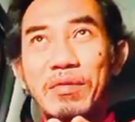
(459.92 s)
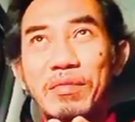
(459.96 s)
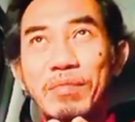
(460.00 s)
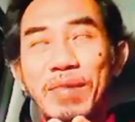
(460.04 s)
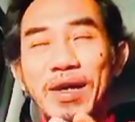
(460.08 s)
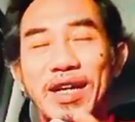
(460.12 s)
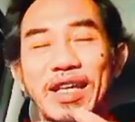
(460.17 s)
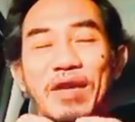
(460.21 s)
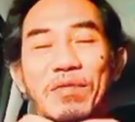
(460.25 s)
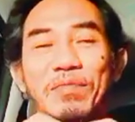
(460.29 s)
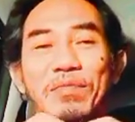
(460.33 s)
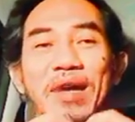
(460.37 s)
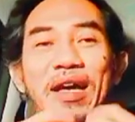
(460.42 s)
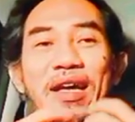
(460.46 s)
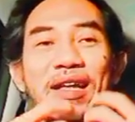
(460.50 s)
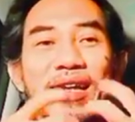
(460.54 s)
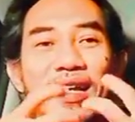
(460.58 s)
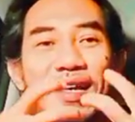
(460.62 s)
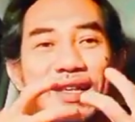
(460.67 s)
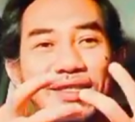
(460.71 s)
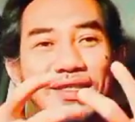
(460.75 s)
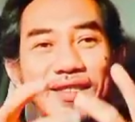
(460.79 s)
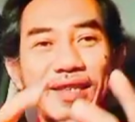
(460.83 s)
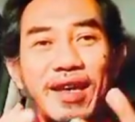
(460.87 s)

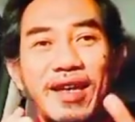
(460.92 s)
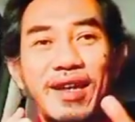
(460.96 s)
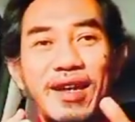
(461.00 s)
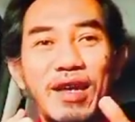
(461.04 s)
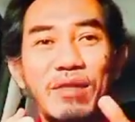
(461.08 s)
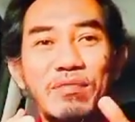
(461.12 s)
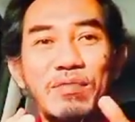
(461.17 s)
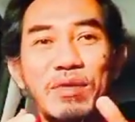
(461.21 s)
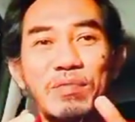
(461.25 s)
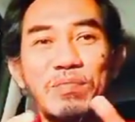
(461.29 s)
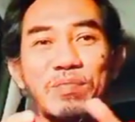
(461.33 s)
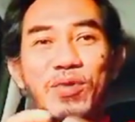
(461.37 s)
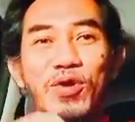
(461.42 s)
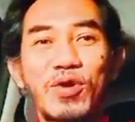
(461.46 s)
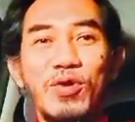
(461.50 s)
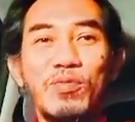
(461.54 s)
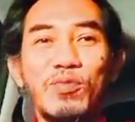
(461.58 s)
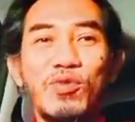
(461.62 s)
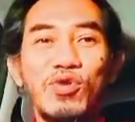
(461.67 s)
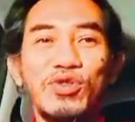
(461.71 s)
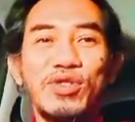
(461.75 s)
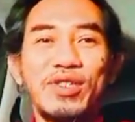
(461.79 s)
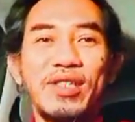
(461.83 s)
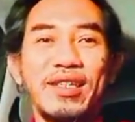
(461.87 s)
bagaimana cara
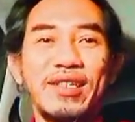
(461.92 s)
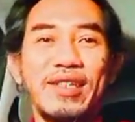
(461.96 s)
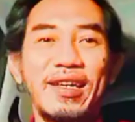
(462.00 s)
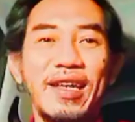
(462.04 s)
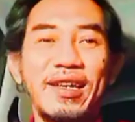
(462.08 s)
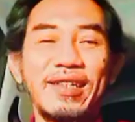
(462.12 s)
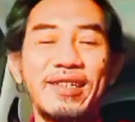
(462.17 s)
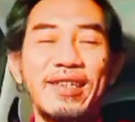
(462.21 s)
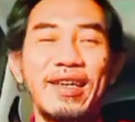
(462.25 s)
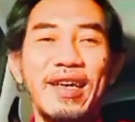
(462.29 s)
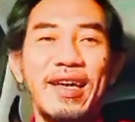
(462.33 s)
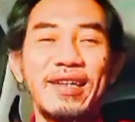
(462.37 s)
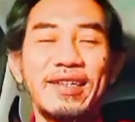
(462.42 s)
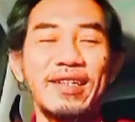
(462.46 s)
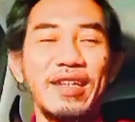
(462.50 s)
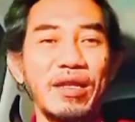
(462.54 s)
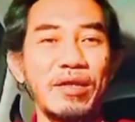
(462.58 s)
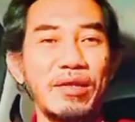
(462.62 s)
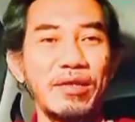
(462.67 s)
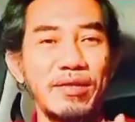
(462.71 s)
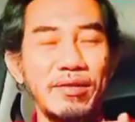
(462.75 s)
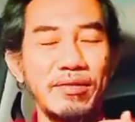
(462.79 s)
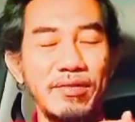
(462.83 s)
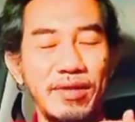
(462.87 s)
mempromosikannya
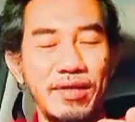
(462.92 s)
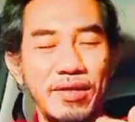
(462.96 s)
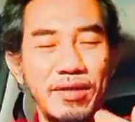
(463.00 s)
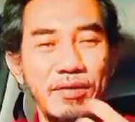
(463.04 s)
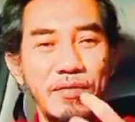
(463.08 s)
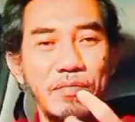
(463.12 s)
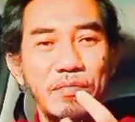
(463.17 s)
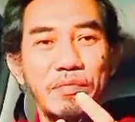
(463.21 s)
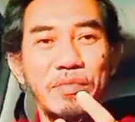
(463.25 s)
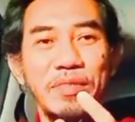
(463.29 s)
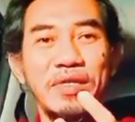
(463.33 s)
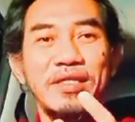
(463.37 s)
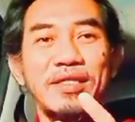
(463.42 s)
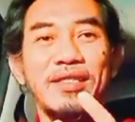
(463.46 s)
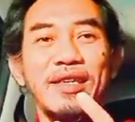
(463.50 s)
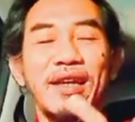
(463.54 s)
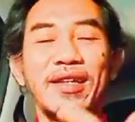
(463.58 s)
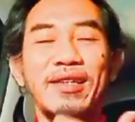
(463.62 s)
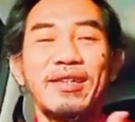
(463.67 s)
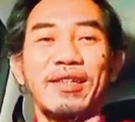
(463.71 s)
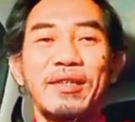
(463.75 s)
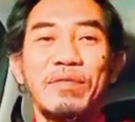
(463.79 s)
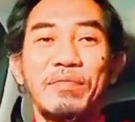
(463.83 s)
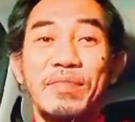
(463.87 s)
agar
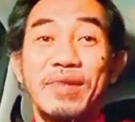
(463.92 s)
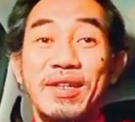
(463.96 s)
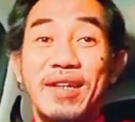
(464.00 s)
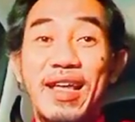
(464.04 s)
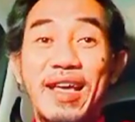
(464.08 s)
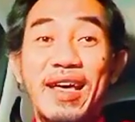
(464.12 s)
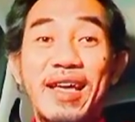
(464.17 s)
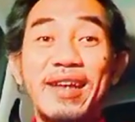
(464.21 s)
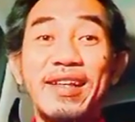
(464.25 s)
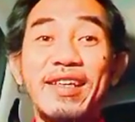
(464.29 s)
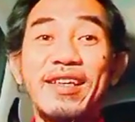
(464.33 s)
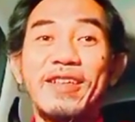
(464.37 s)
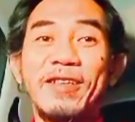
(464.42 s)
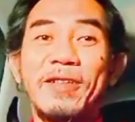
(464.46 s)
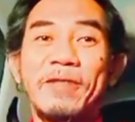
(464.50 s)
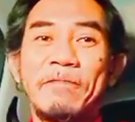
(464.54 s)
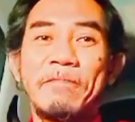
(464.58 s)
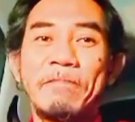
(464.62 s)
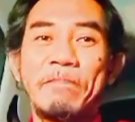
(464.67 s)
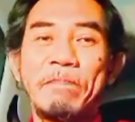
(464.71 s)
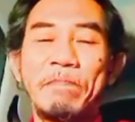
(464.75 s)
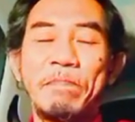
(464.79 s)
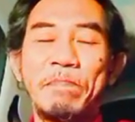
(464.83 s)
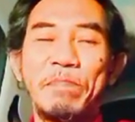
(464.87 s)
menjadi menarik
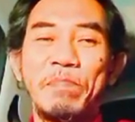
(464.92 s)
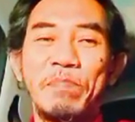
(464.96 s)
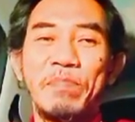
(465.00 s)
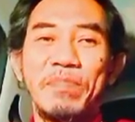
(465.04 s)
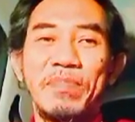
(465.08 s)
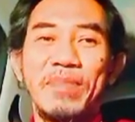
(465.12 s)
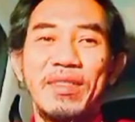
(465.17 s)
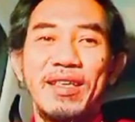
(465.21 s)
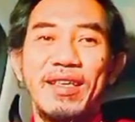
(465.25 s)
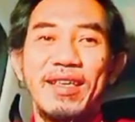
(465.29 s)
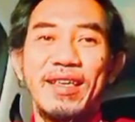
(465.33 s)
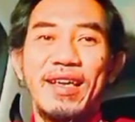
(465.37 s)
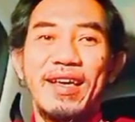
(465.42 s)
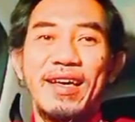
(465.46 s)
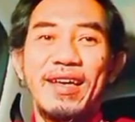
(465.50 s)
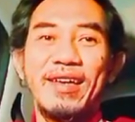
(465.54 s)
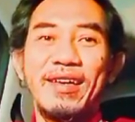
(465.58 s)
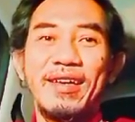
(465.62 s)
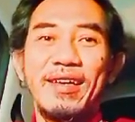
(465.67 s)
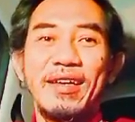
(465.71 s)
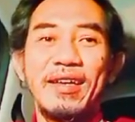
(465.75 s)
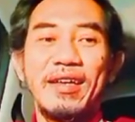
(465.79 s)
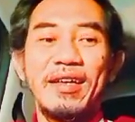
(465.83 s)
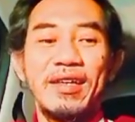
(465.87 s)

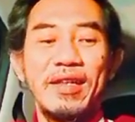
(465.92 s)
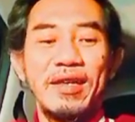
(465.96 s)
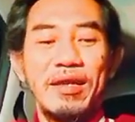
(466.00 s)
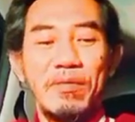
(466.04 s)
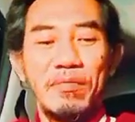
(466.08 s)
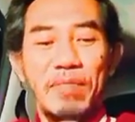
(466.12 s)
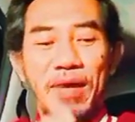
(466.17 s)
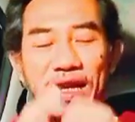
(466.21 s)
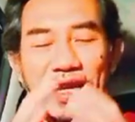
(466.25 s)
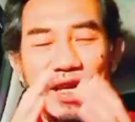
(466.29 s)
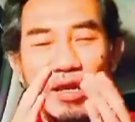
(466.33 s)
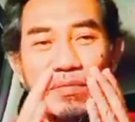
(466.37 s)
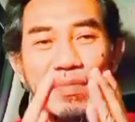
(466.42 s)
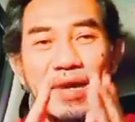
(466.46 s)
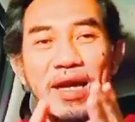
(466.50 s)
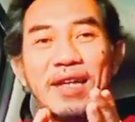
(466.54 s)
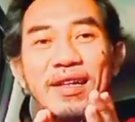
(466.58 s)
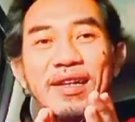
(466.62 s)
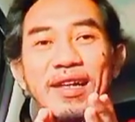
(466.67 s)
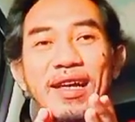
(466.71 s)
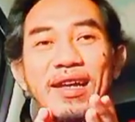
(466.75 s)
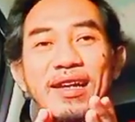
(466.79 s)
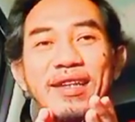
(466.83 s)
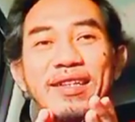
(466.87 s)
ya
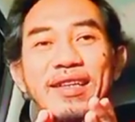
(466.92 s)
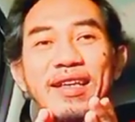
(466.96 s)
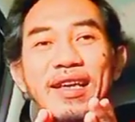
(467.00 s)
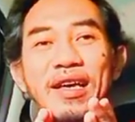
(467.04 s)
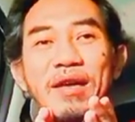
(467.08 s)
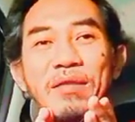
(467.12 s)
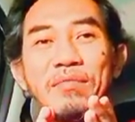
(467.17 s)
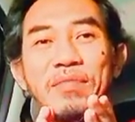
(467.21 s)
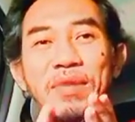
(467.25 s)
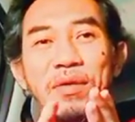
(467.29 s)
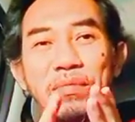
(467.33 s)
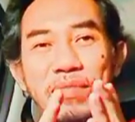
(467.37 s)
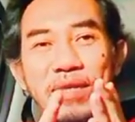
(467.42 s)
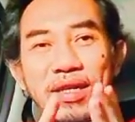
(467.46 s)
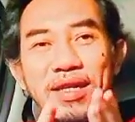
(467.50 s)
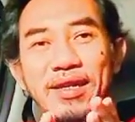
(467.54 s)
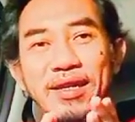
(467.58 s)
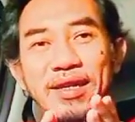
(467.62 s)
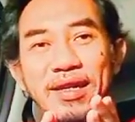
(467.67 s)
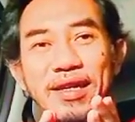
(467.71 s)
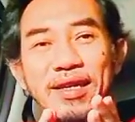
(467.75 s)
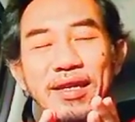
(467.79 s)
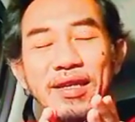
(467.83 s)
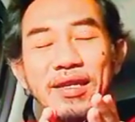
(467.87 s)
bagaimana dia
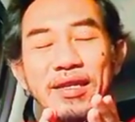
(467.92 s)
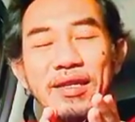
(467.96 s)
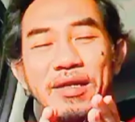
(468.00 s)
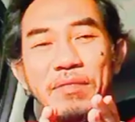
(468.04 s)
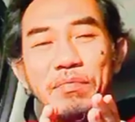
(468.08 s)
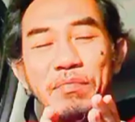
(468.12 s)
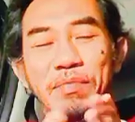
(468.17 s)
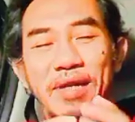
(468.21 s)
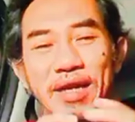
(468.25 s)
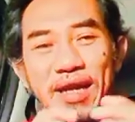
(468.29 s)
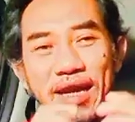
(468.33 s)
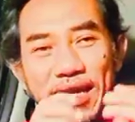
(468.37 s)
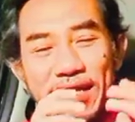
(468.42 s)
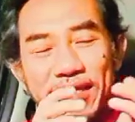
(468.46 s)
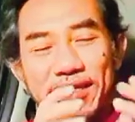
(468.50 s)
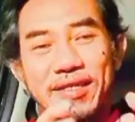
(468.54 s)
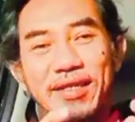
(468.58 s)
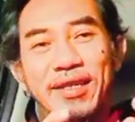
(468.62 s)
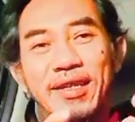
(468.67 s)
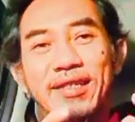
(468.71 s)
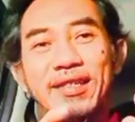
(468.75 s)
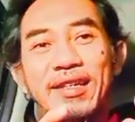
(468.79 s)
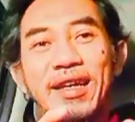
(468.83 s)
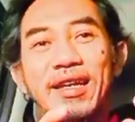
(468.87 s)
memilih
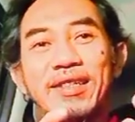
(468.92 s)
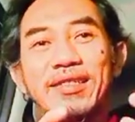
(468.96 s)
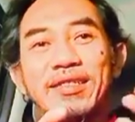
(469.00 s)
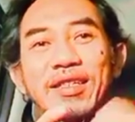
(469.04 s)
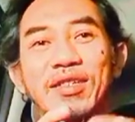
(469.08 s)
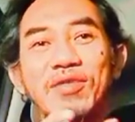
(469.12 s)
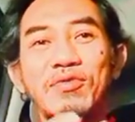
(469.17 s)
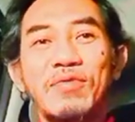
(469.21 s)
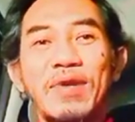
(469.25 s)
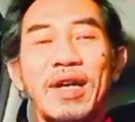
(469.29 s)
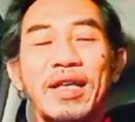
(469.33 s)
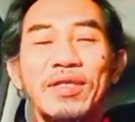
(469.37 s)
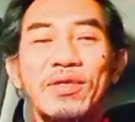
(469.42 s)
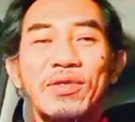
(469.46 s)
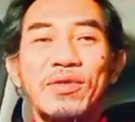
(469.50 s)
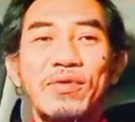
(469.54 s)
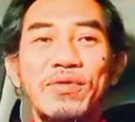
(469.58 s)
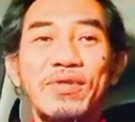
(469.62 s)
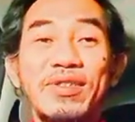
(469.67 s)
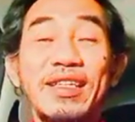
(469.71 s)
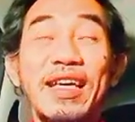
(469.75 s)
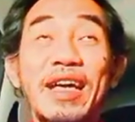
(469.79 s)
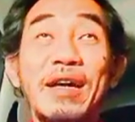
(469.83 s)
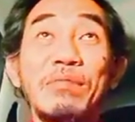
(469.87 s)
menghasilkan
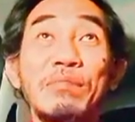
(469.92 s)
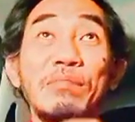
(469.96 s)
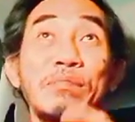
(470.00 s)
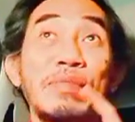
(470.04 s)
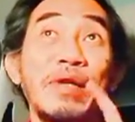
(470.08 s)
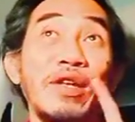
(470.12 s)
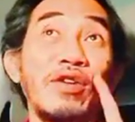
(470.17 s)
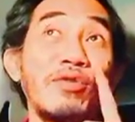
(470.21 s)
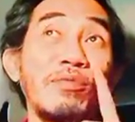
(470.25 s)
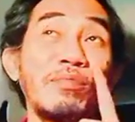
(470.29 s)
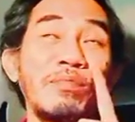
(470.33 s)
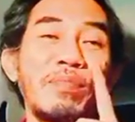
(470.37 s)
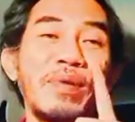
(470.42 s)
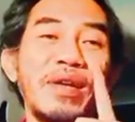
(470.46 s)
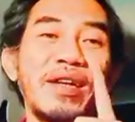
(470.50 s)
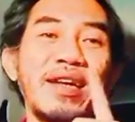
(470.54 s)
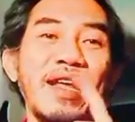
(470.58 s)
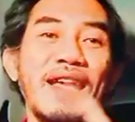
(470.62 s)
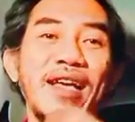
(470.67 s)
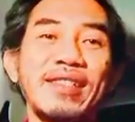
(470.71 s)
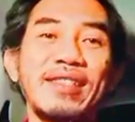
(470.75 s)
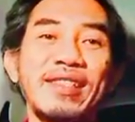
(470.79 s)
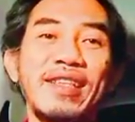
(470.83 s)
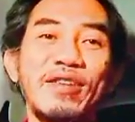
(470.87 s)
sesuatu yang belum
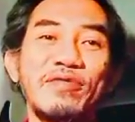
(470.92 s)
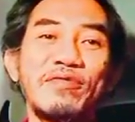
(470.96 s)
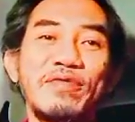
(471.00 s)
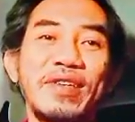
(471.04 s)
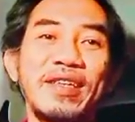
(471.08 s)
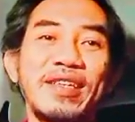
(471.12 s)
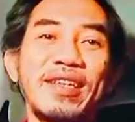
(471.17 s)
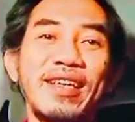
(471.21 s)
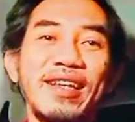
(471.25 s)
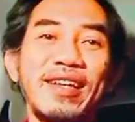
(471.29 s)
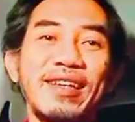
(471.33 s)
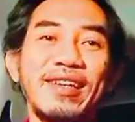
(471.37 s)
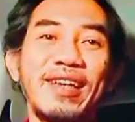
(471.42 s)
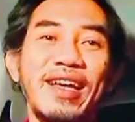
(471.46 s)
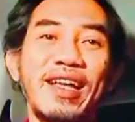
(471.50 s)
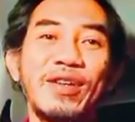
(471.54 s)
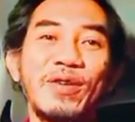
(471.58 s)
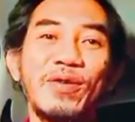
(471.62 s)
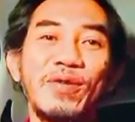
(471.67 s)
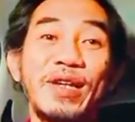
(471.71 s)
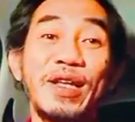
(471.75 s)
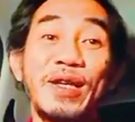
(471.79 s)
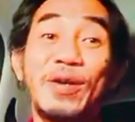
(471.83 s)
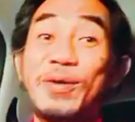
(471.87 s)
pernah
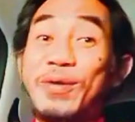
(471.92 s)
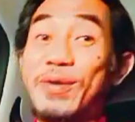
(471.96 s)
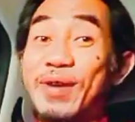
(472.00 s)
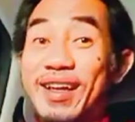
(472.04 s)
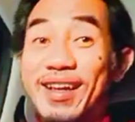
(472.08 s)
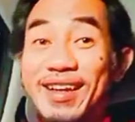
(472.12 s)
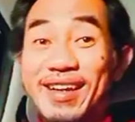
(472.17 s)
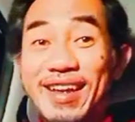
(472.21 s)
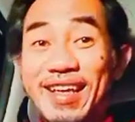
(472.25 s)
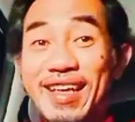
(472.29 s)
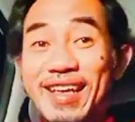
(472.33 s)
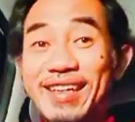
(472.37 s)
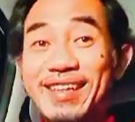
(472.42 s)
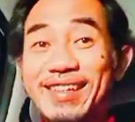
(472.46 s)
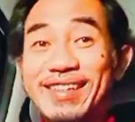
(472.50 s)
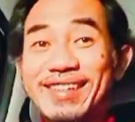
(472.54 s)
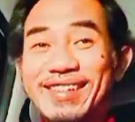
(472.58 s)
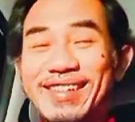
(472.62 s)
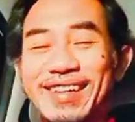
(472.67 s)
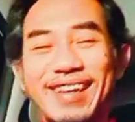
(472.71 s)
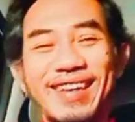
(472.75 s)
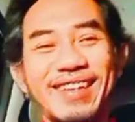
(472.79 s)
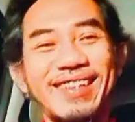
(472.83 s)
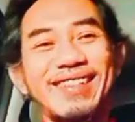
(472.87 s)
terfikirkan oleh orang lain
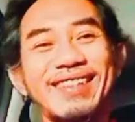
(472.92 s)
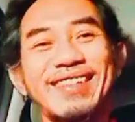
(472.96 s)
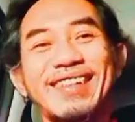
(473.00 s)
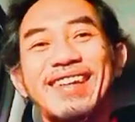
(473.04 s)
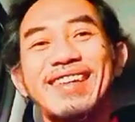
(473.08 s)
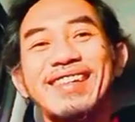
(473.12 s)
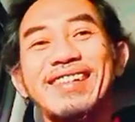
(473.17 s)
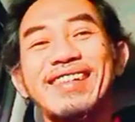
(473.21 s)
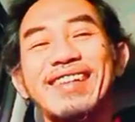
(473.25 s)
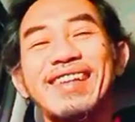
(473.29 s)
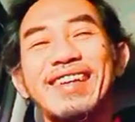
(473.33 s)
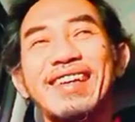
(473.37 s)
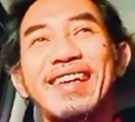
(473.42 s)
nah itu kan